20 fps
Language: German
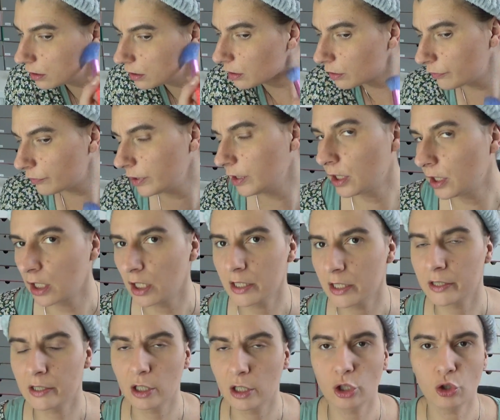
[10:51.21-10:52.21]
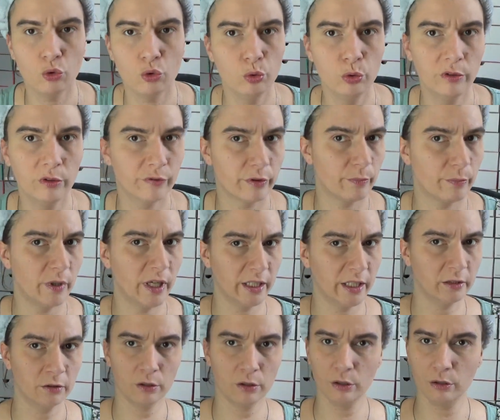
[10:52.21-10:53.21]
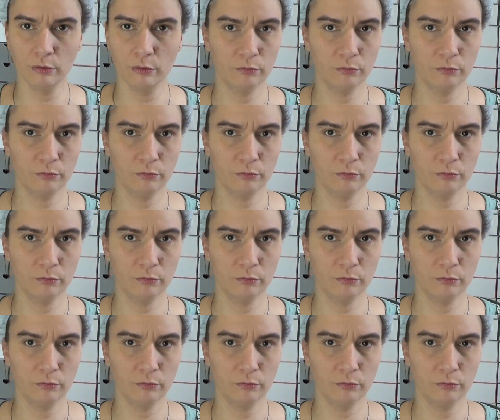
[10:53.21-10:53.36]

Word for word: Ich finde, er lässt sich gut verblenden.